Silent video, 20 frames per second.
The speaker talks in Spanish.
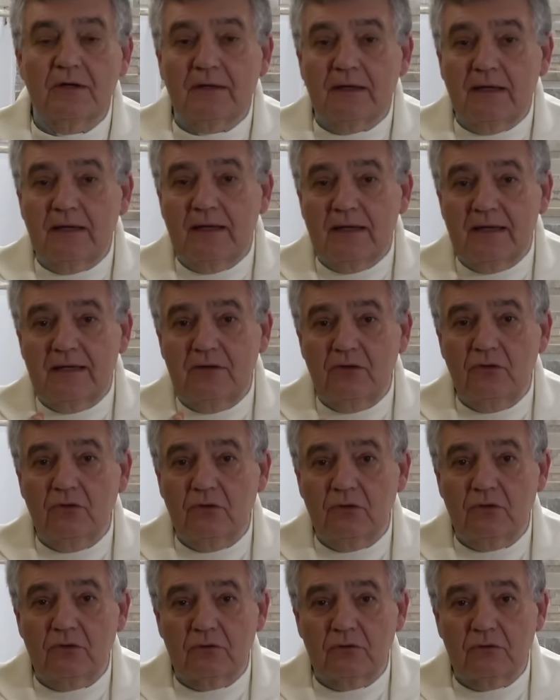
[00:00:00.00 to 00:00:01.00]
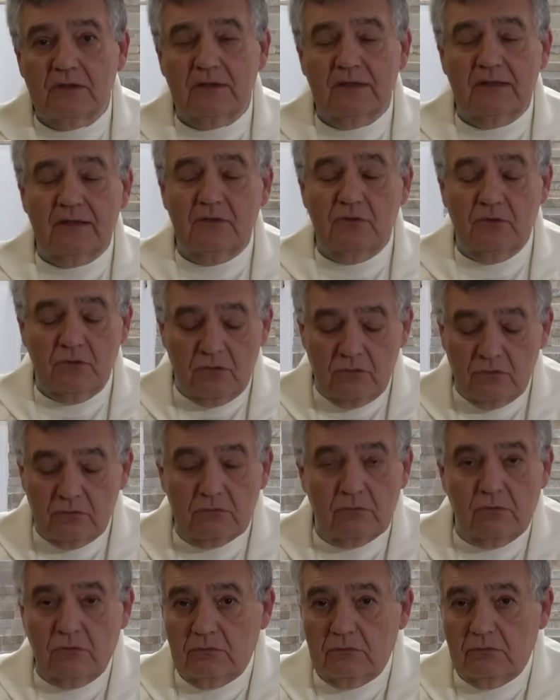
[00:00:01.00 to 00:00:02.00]
He leído, he leído
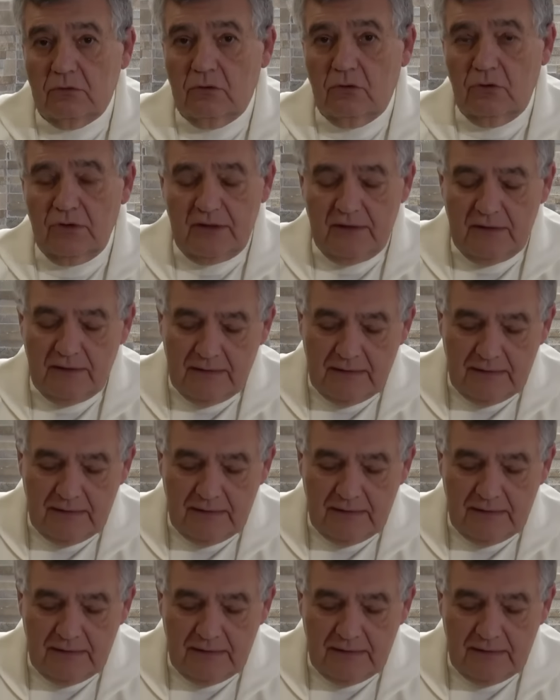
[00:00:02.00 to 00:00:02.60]
hoy